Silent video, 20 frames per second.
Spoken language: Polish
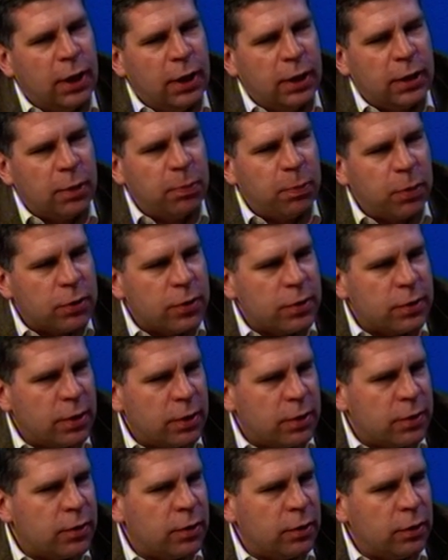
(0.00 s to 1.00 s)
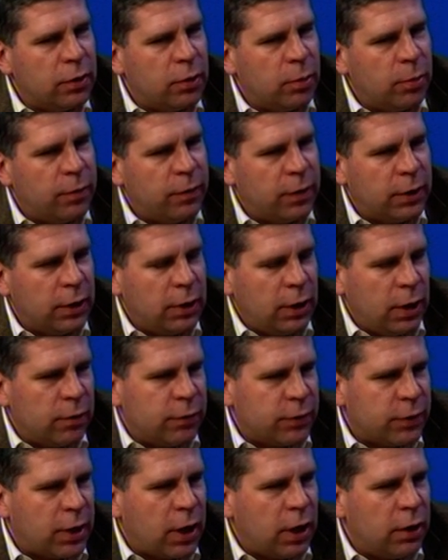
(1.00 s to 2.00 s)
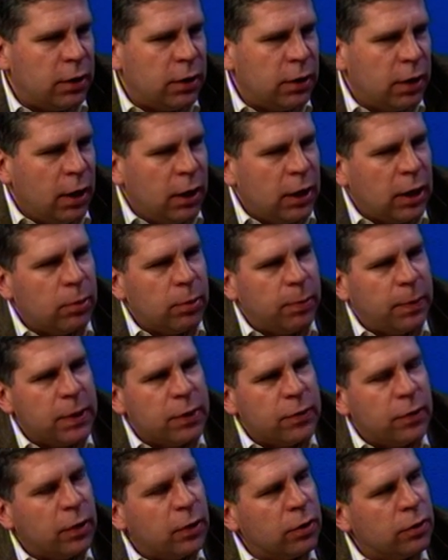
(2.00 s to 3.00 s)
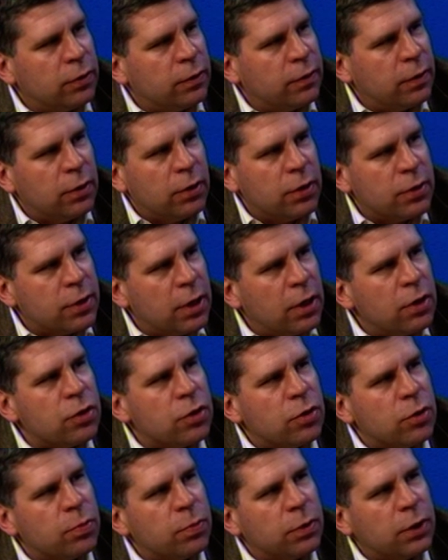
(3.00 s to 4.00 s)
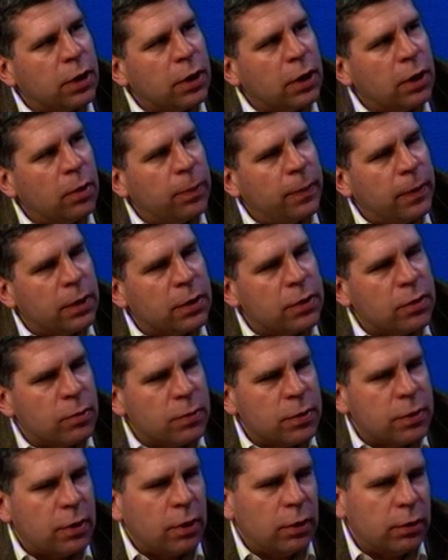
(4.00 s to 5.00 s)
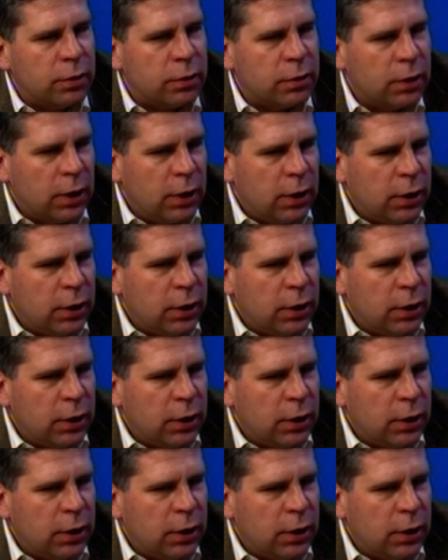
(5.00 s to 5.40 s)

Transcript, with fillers: ten proces decyzyjny do obywateli, ale w skali jakby państwa narodowego nie znaleźliśmy takiego pana Stąd